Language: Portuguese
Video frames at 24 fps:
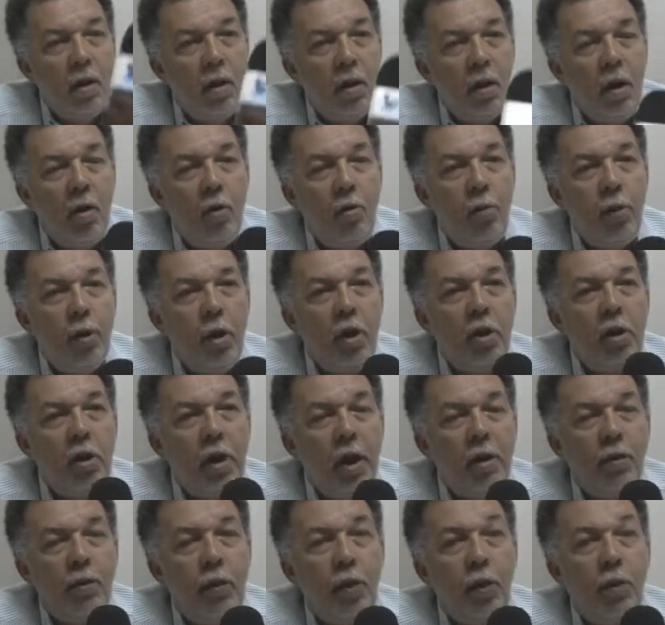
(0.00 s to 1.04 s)
Não, o
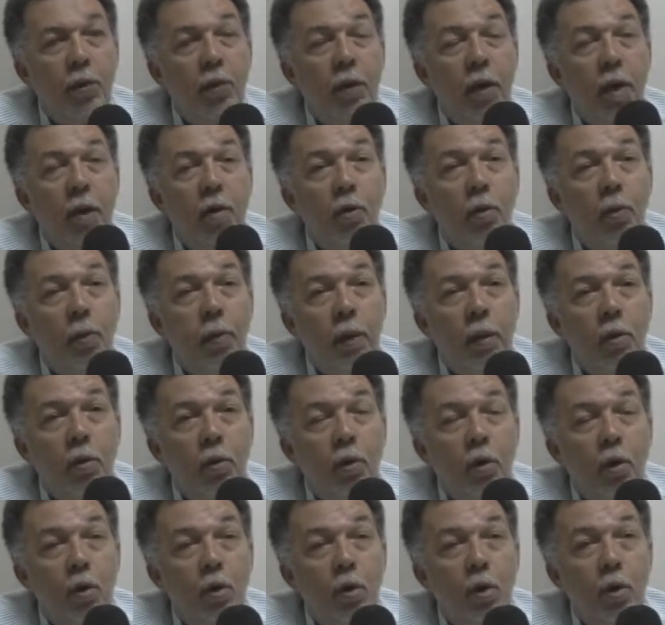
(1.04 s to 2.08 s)
projeto foi feito pelo
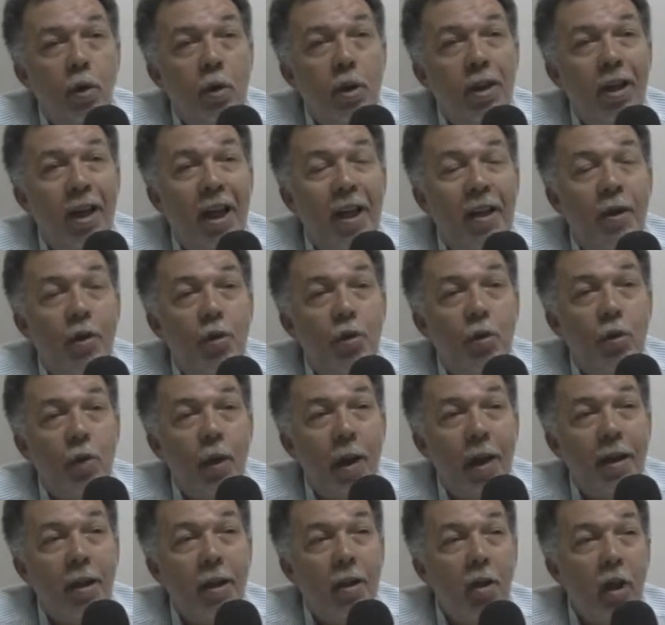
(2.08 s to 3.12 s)
doutor Sérgio, o
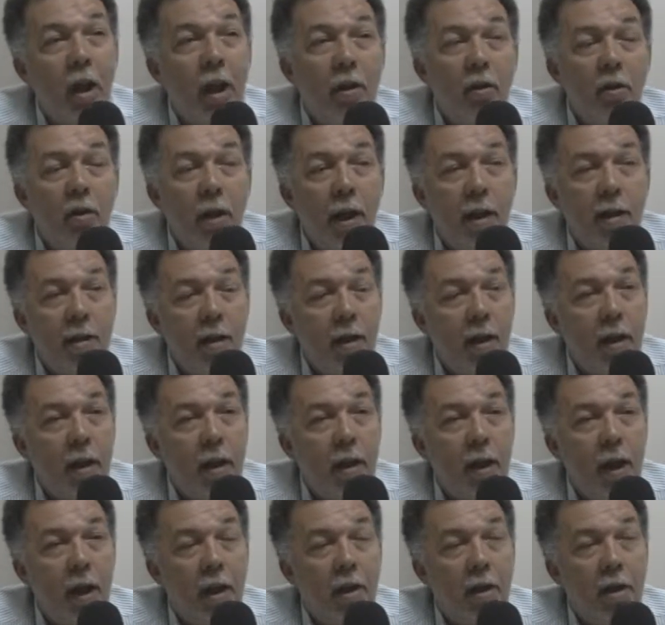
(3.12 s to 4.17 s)
arquiteto da
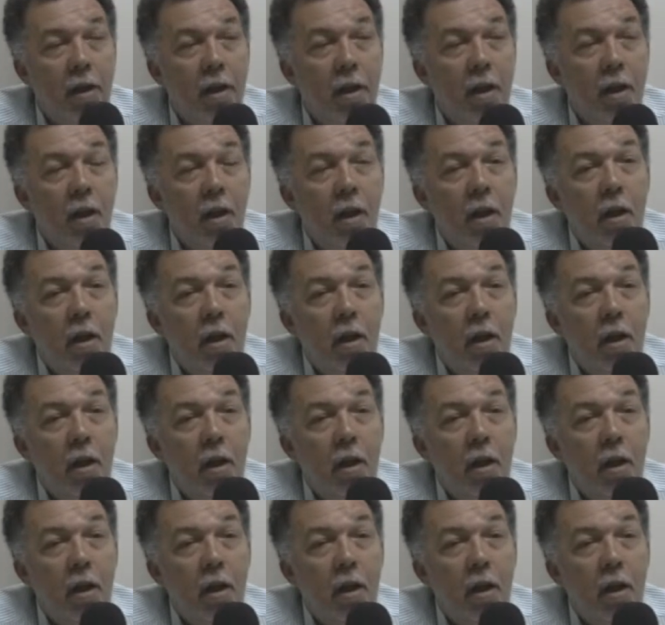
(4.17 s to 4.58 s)
secretaria.